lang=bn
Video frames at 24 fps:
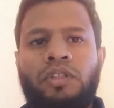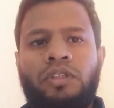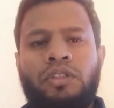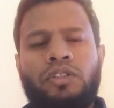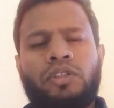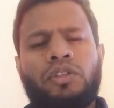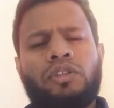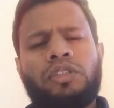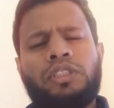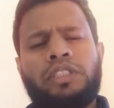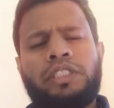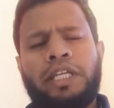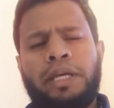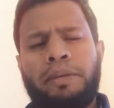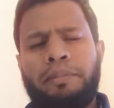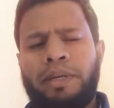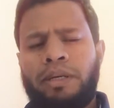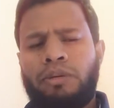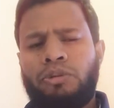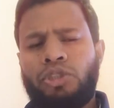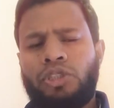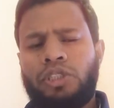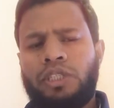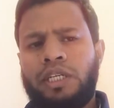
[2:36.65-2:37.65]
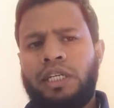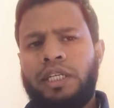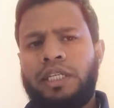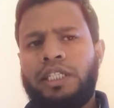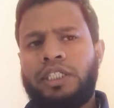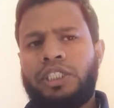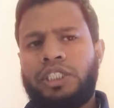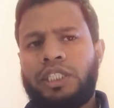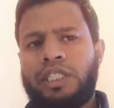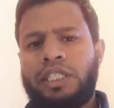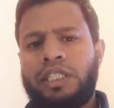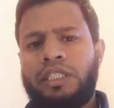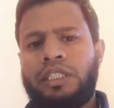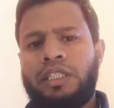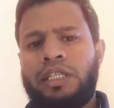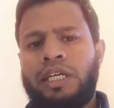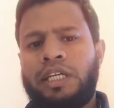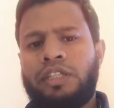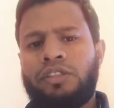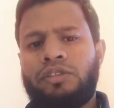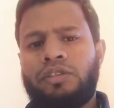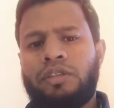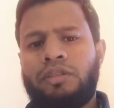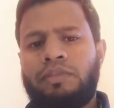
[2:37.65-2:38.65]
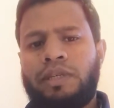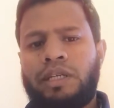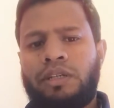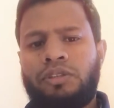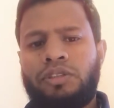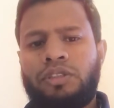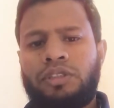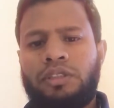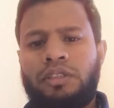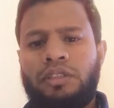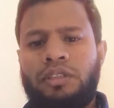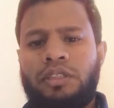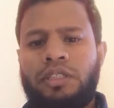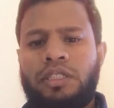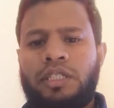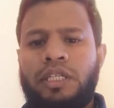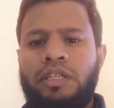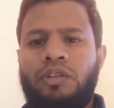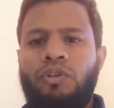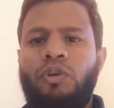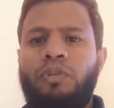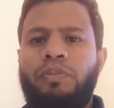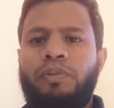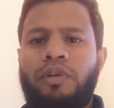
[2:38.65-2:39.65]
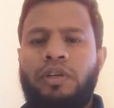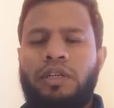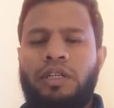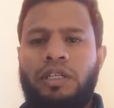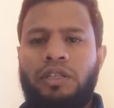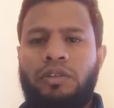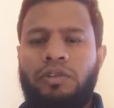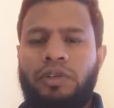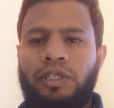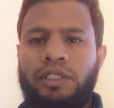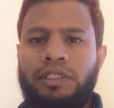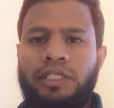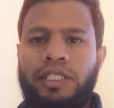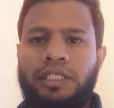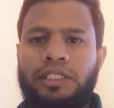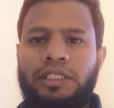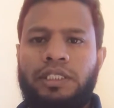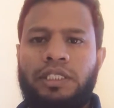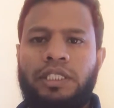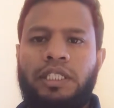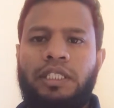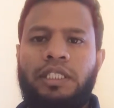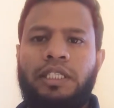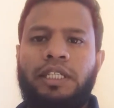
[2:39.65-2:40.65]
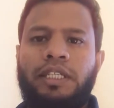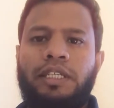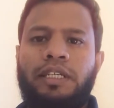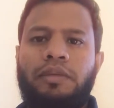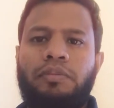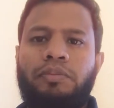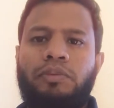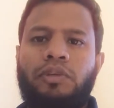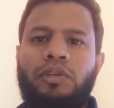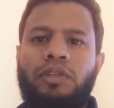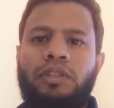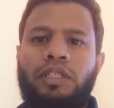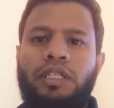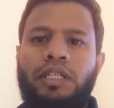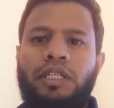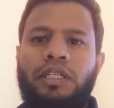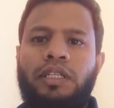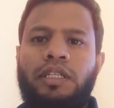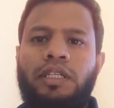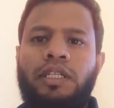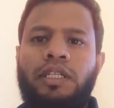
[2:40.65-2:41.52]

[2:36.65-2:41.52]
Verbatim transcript: যখন যে মানুষটা নিঃস্বার্থে একজন মানুষকে উপকার করে যাচ্ছে দিনের পর দিন